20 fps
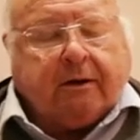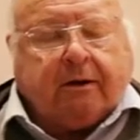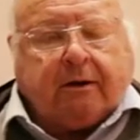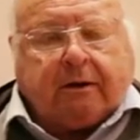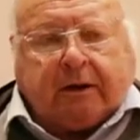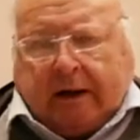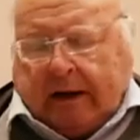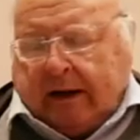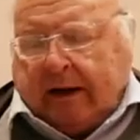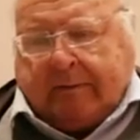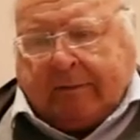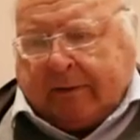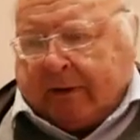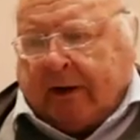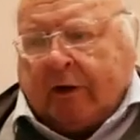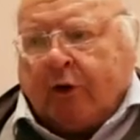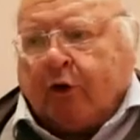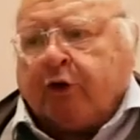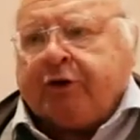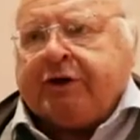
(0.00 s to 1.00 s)
che è
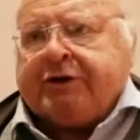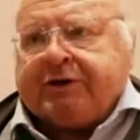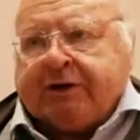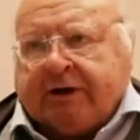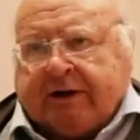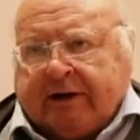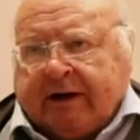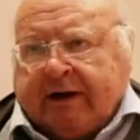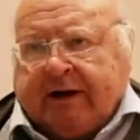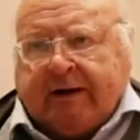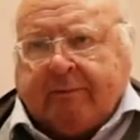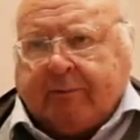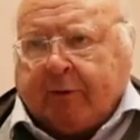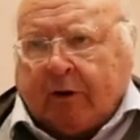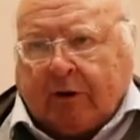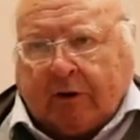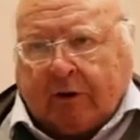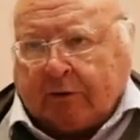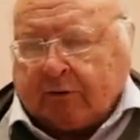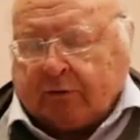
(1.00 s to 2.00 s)
all'origine del
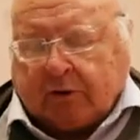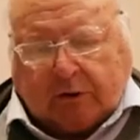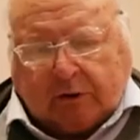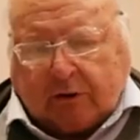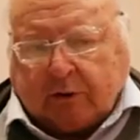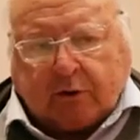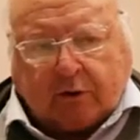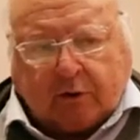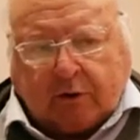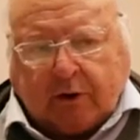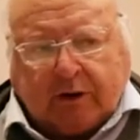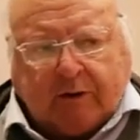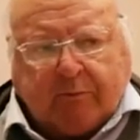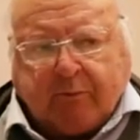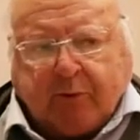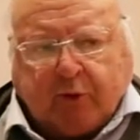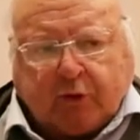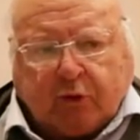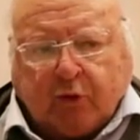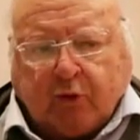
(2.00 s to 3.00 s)
libro, tra l'altro
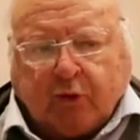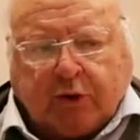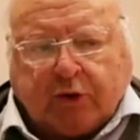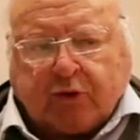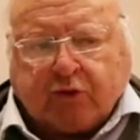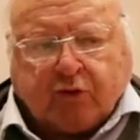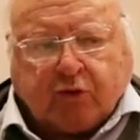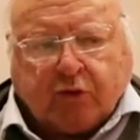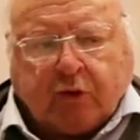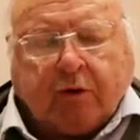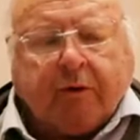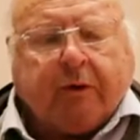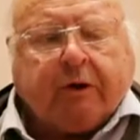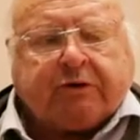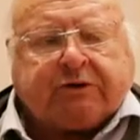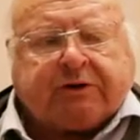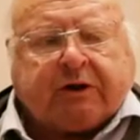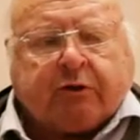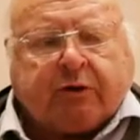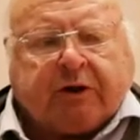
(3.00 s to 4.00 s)
l'input lui suo,
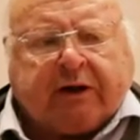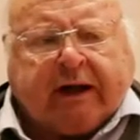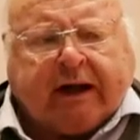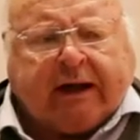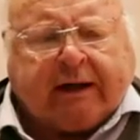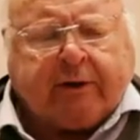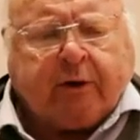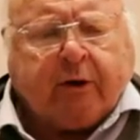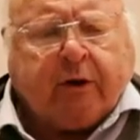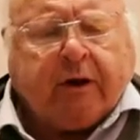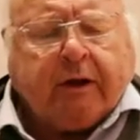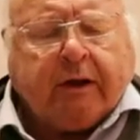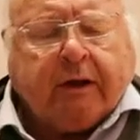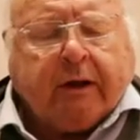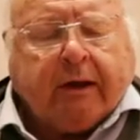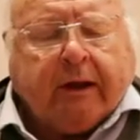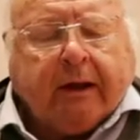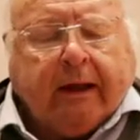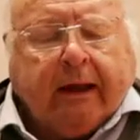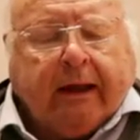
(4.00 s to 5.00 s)
straordinario,
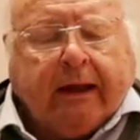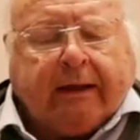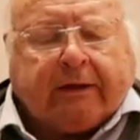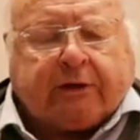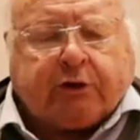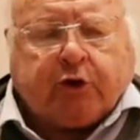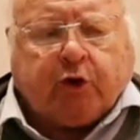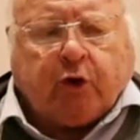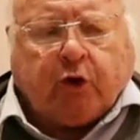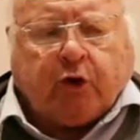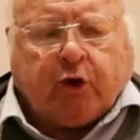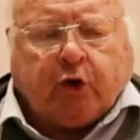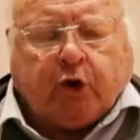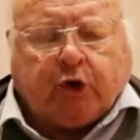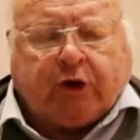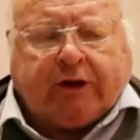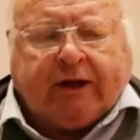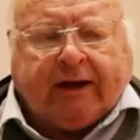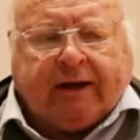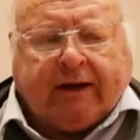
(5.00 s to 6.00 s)
sono
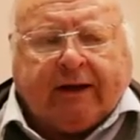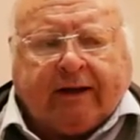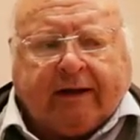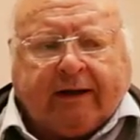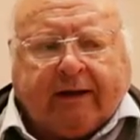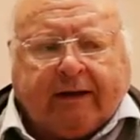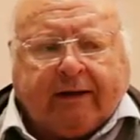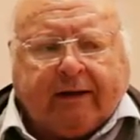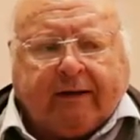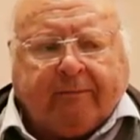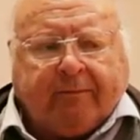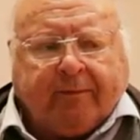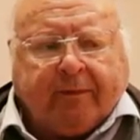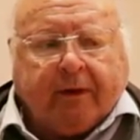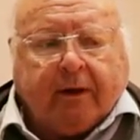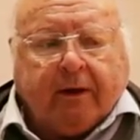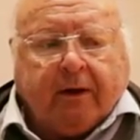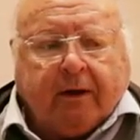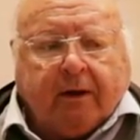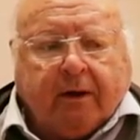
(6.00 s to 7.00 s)
degli,
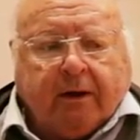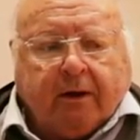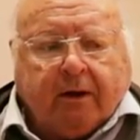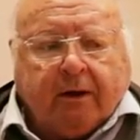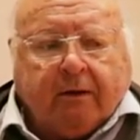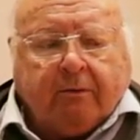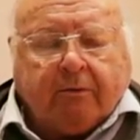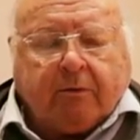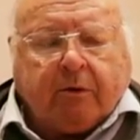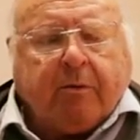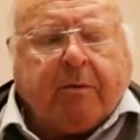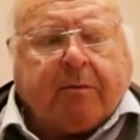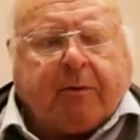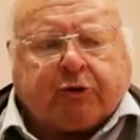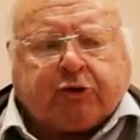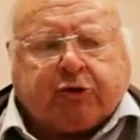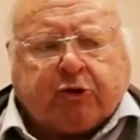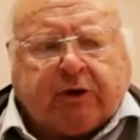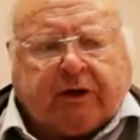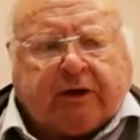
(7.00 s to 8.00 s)
come
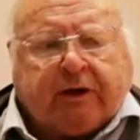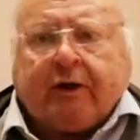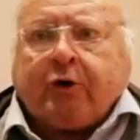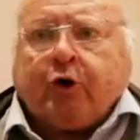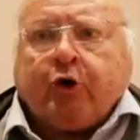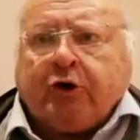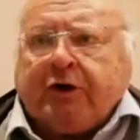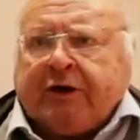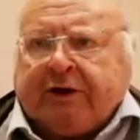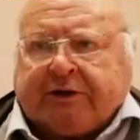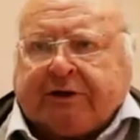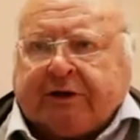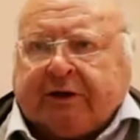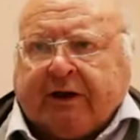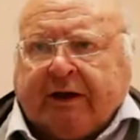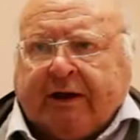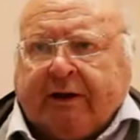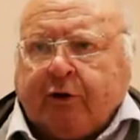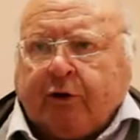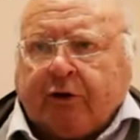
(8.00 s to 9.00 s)
posso dire, le cornici di
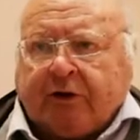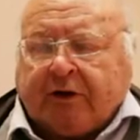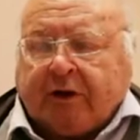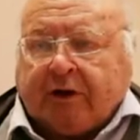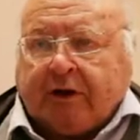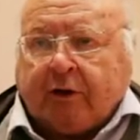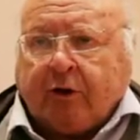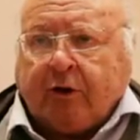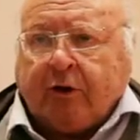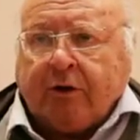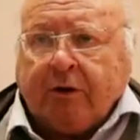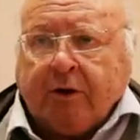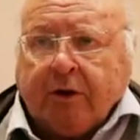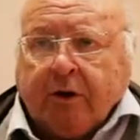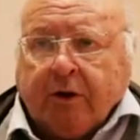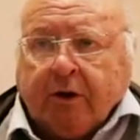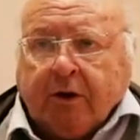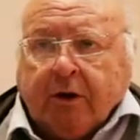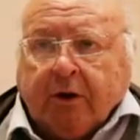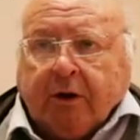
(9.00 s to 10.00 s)
legno antico
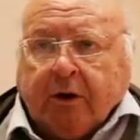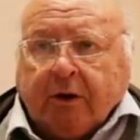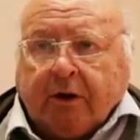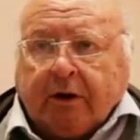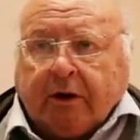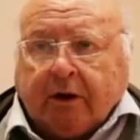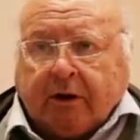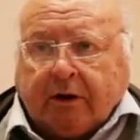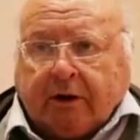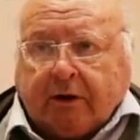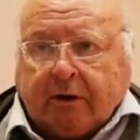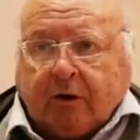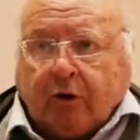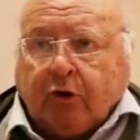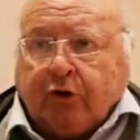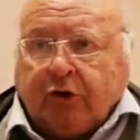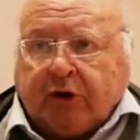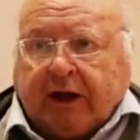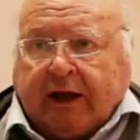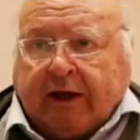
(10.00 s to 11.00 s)
mm-hmm. che
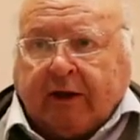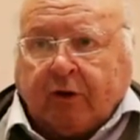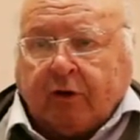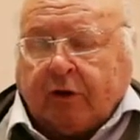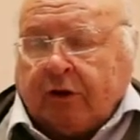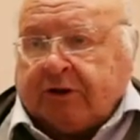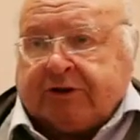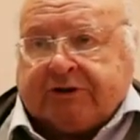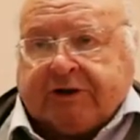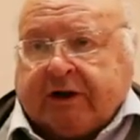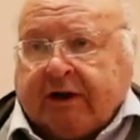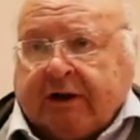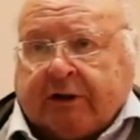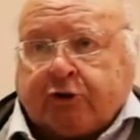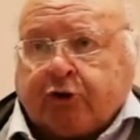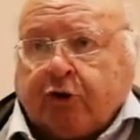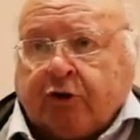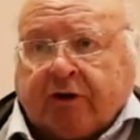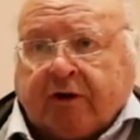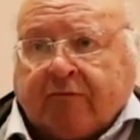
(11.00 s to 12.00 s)
contengono, anziché la
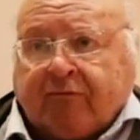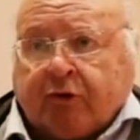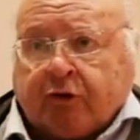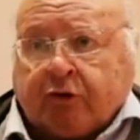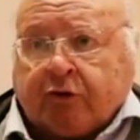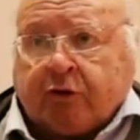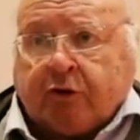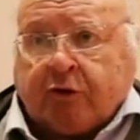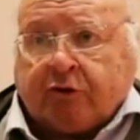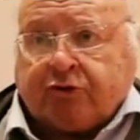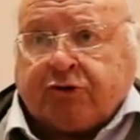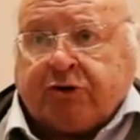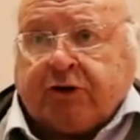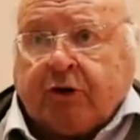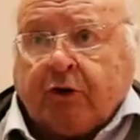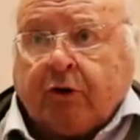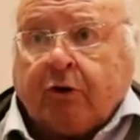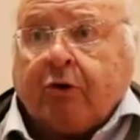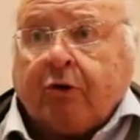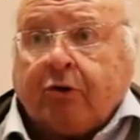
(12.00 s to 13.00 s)
solita foto dello
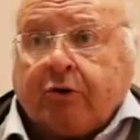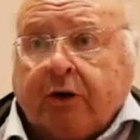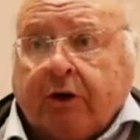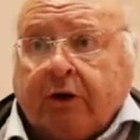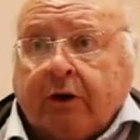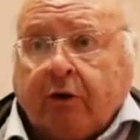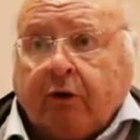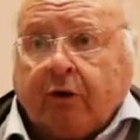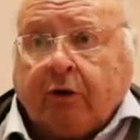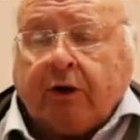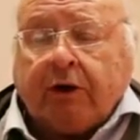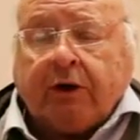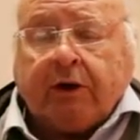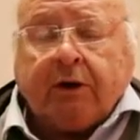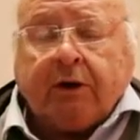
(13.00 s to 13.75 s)
zio o della nonna,